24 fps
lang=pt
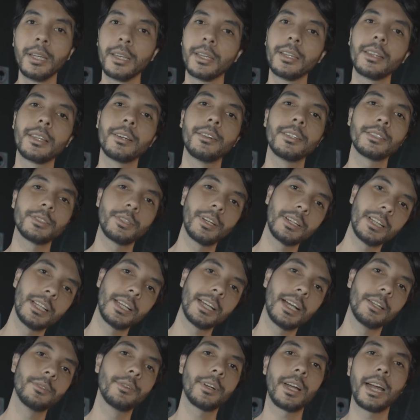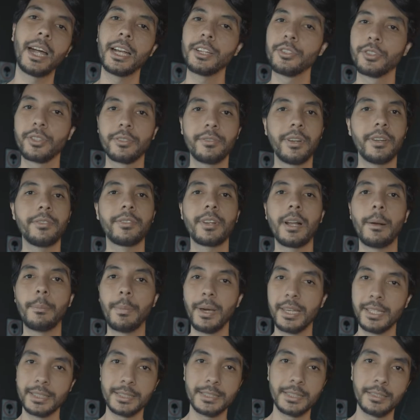então é só clicar no card que vai ficar
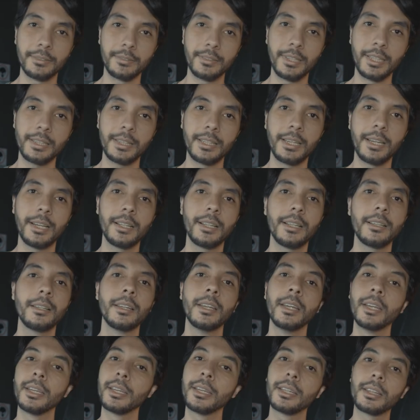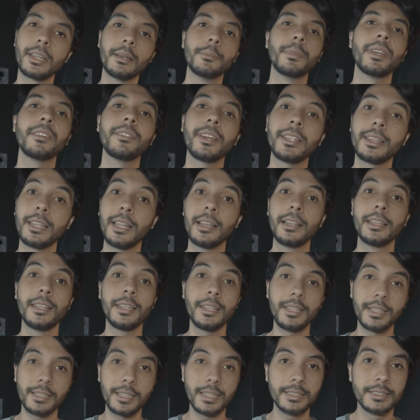aparecendo na tela e também vai ter
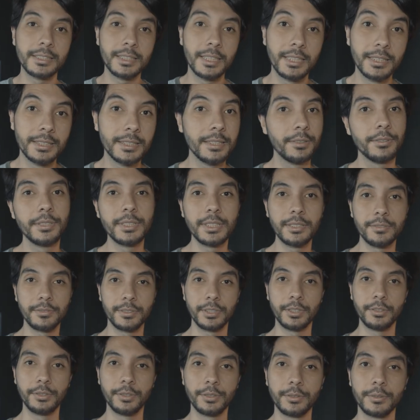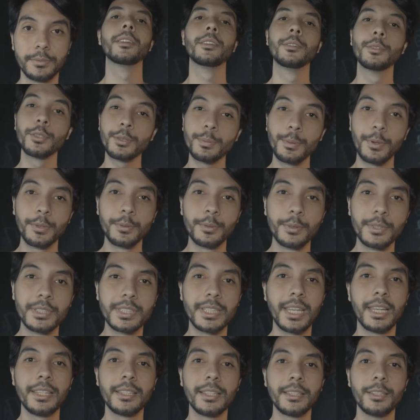link na descrição desse vídeo. E os produtos
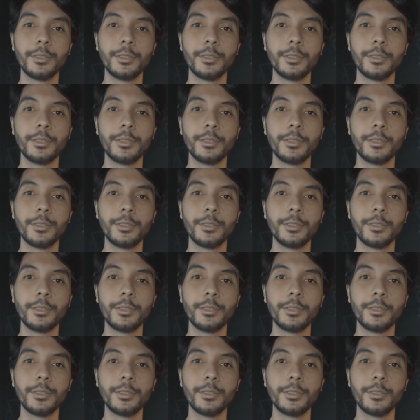que ainda